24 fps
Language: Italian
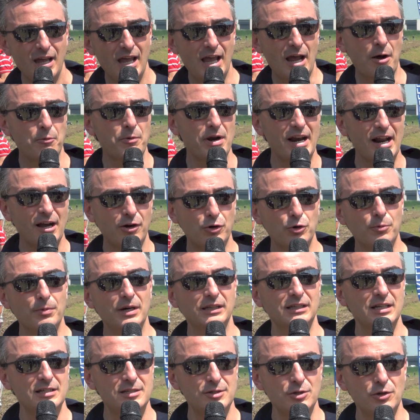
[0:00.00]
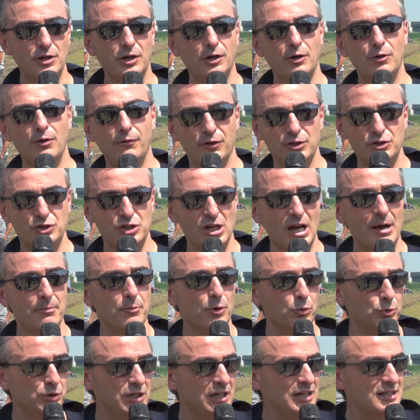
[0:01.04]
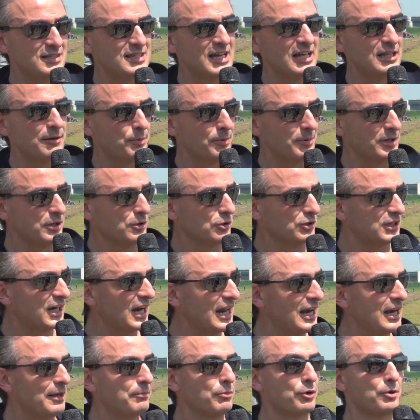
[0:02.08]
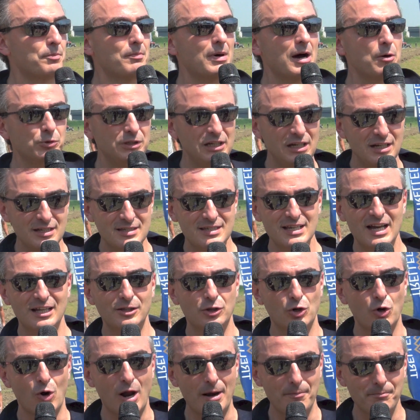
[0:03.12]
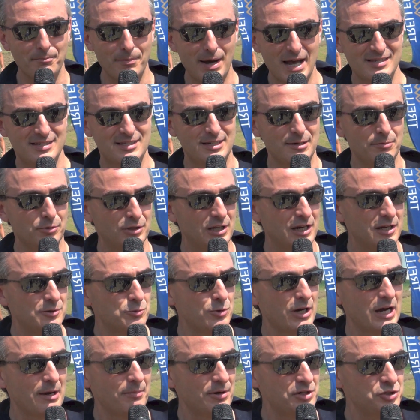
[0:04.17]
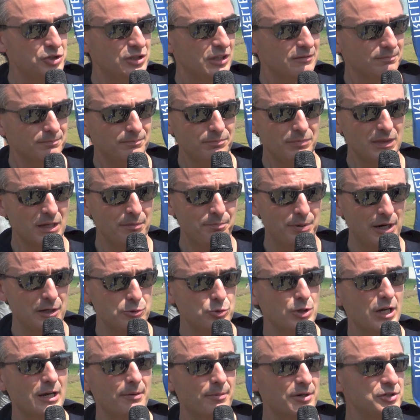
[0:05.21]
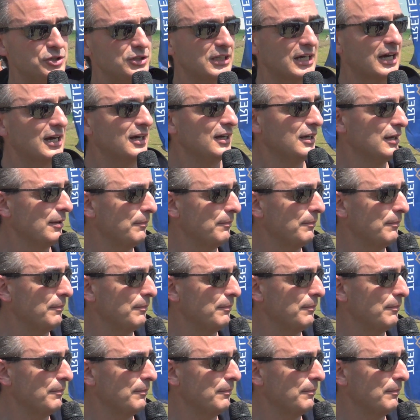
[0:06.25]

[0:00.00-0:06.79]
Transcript: è una raccomandazione che noi facciamo, utilizzate il programmatico Trellebor, ma utilizzatelo al massimo delle sue, capaci delle sue capacità